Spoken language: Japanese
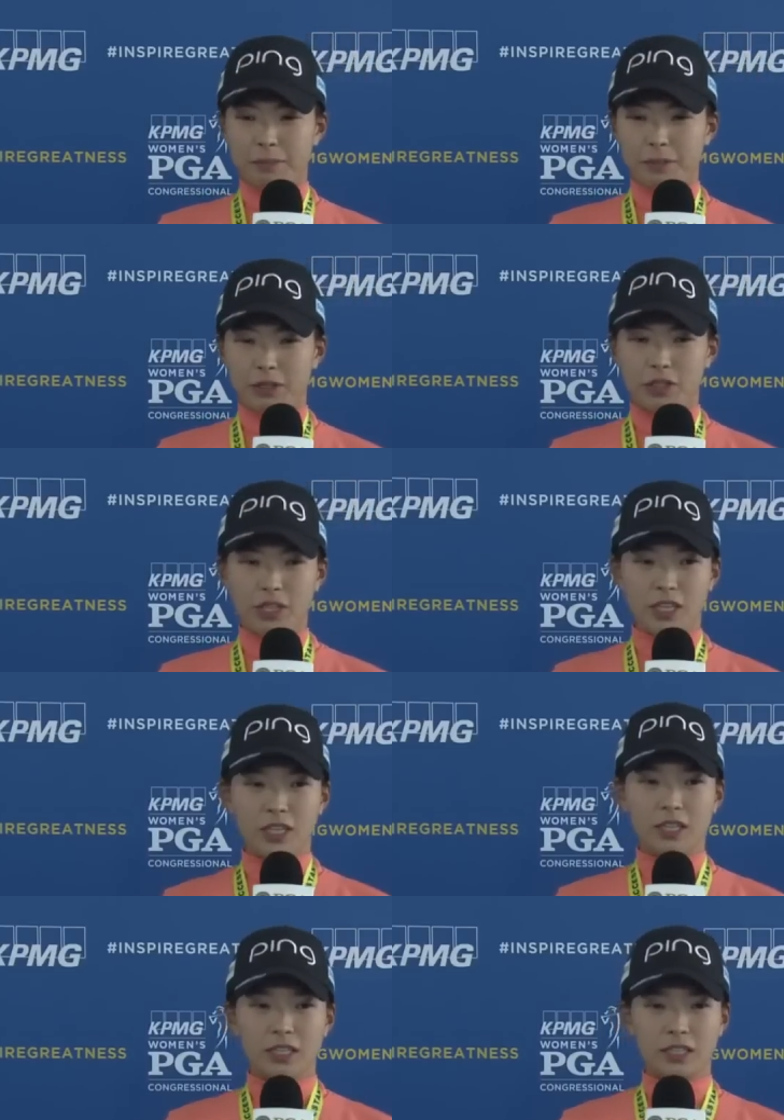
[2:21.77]
ぱ
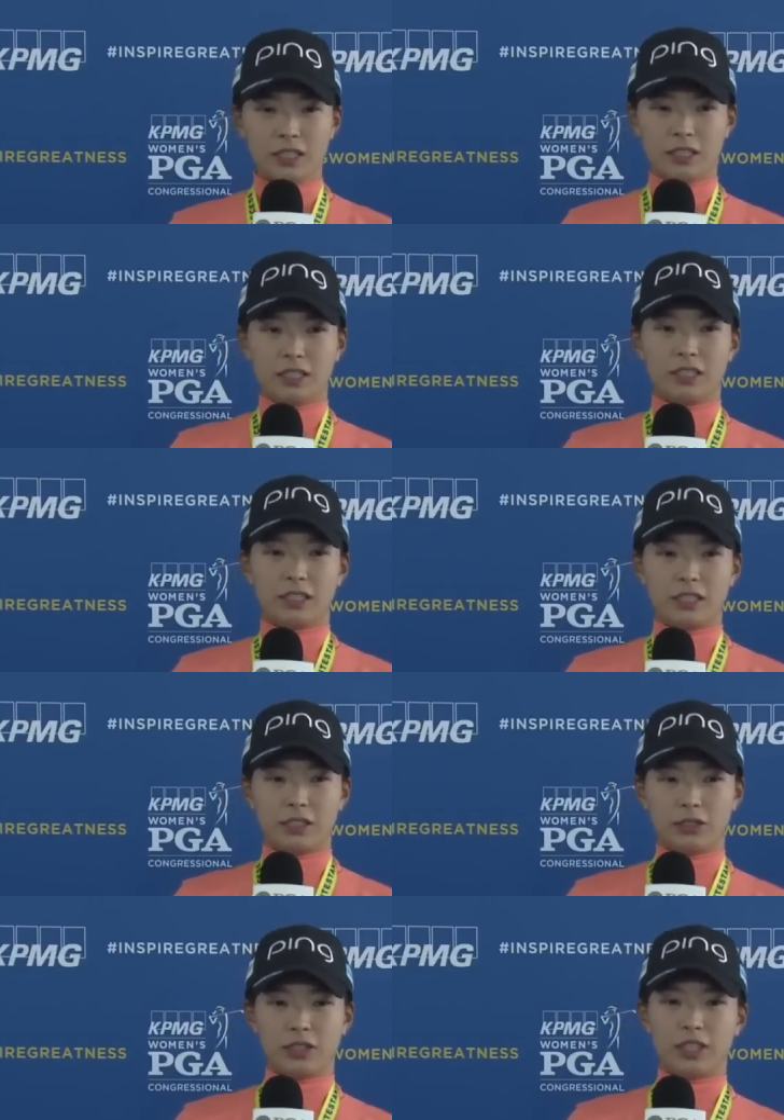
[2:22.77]
グリーン
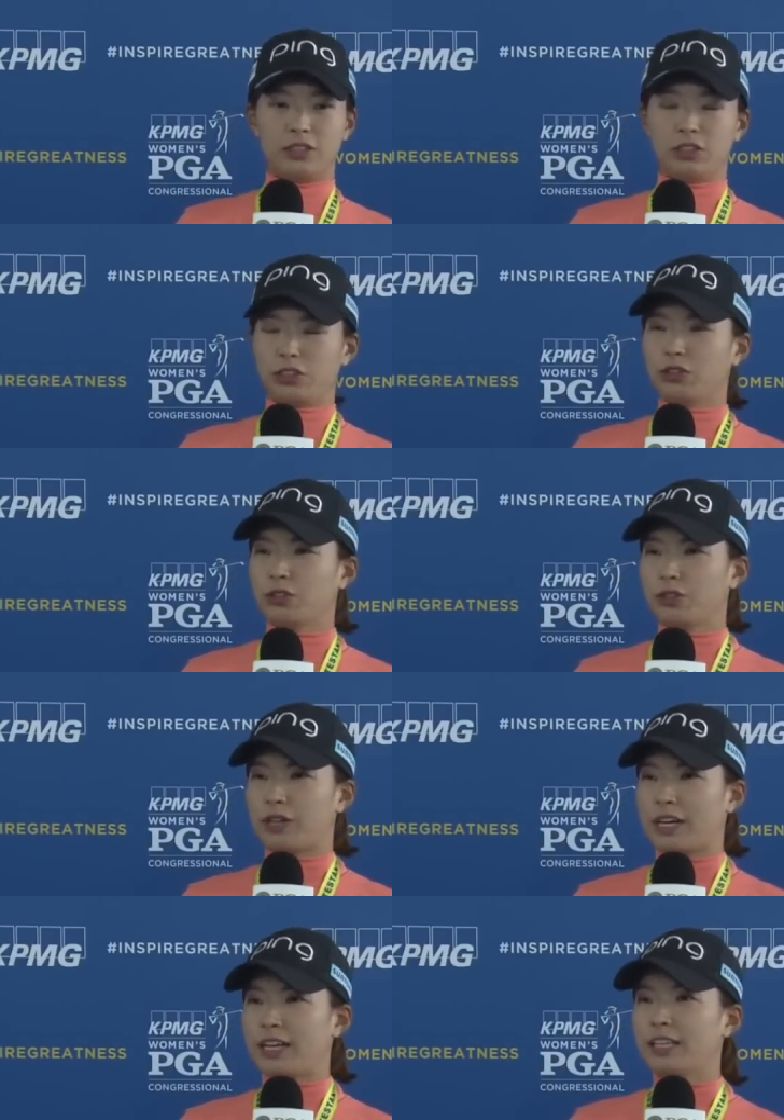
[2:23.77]
乗せるショット
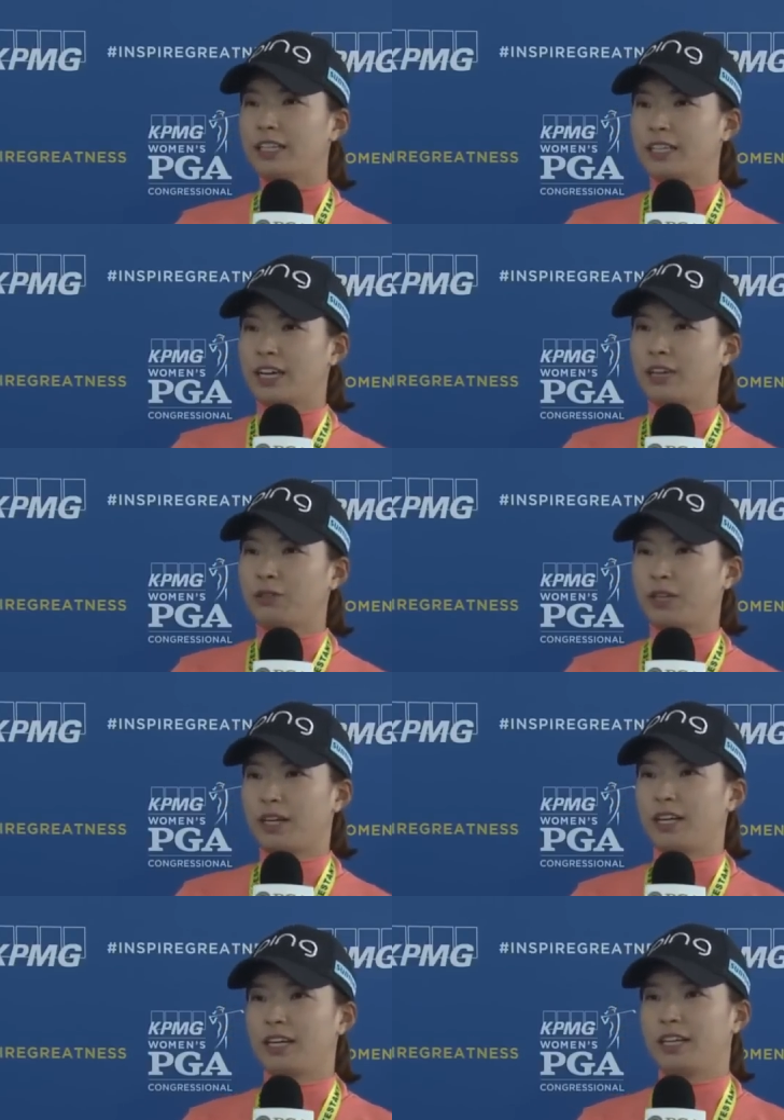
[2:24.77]
がかなり難易度
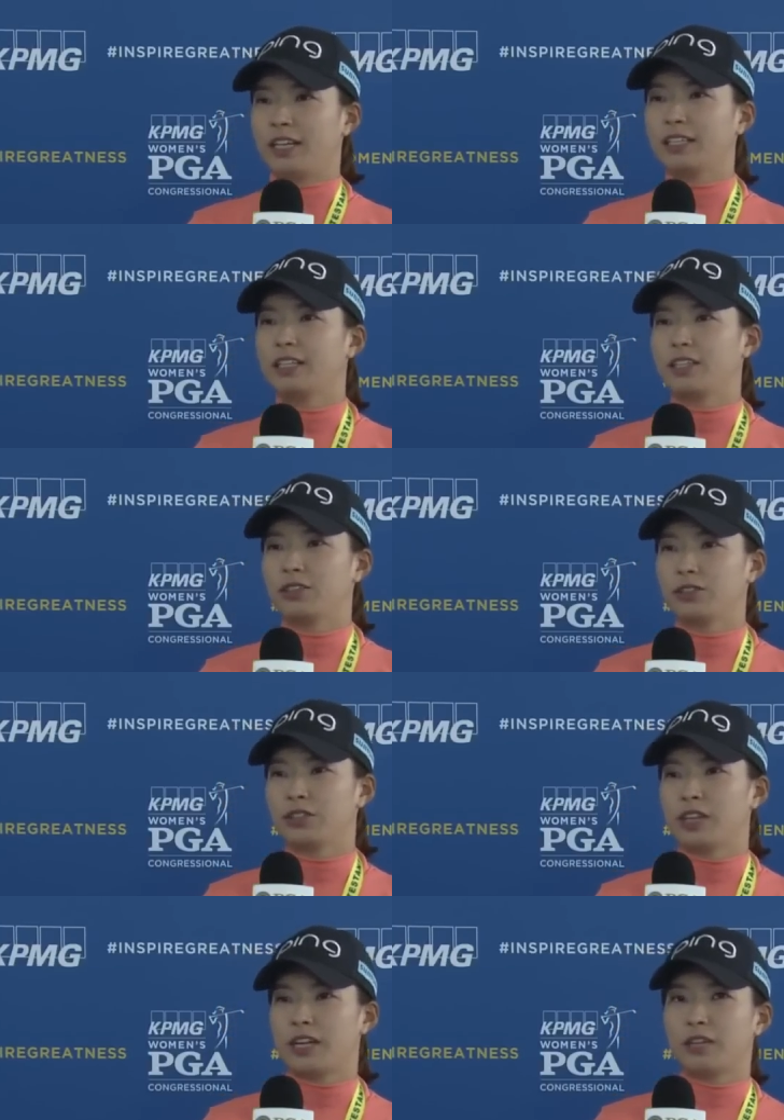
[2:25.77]
高いかなっていう
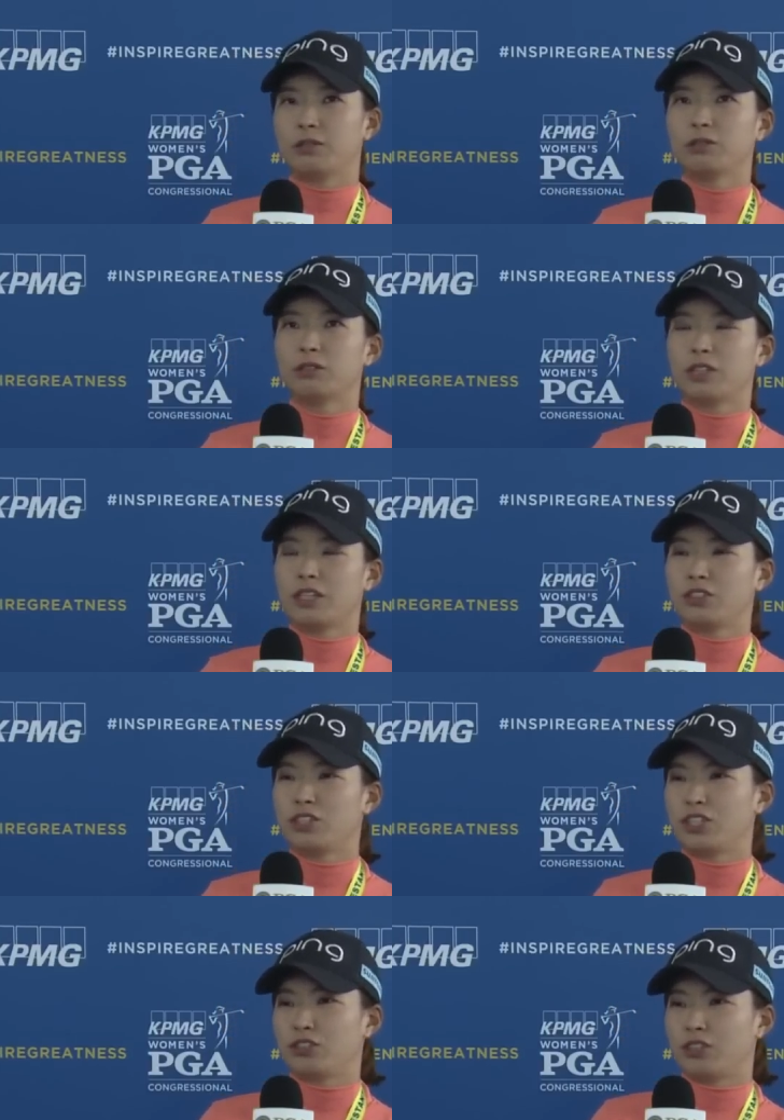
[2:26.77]
ぐらい本当に
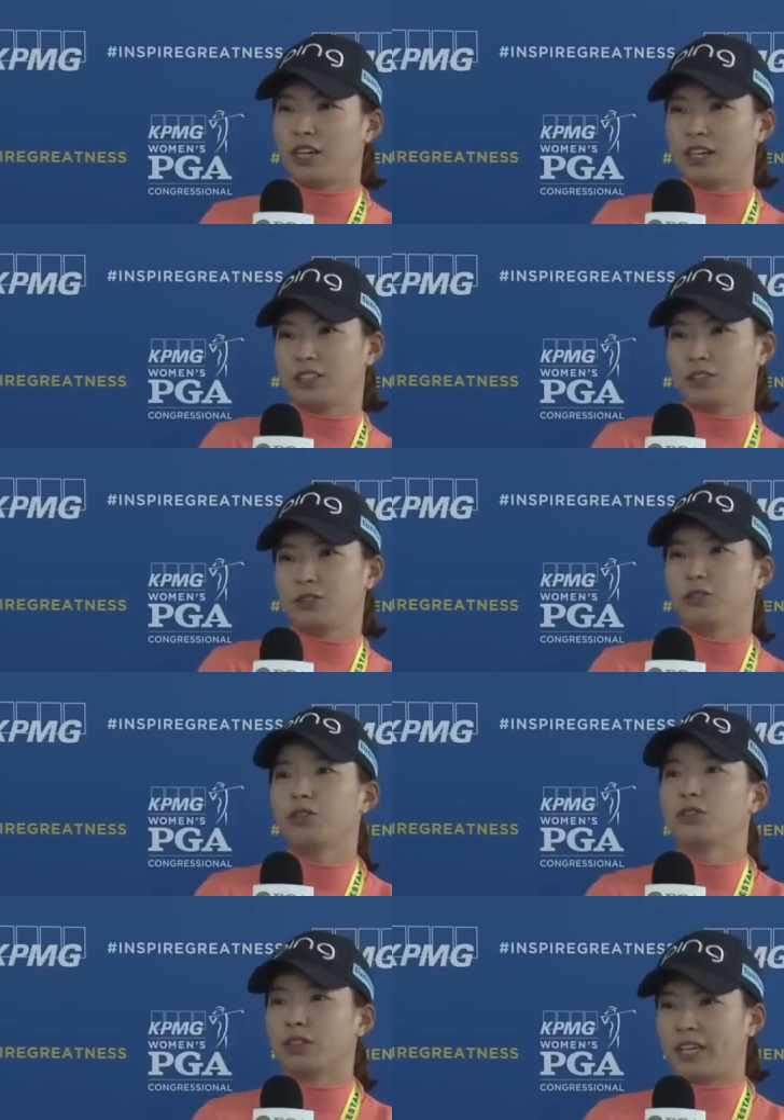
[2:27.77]
アンジュレーションがす
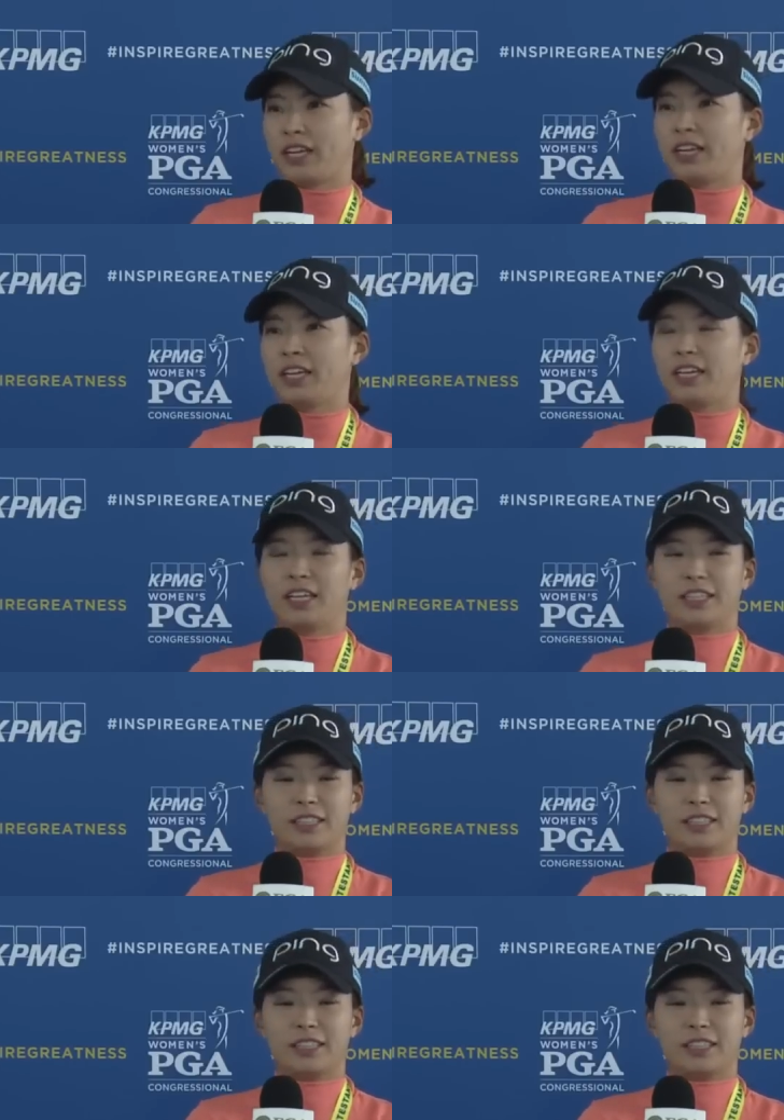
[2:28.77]
ごいので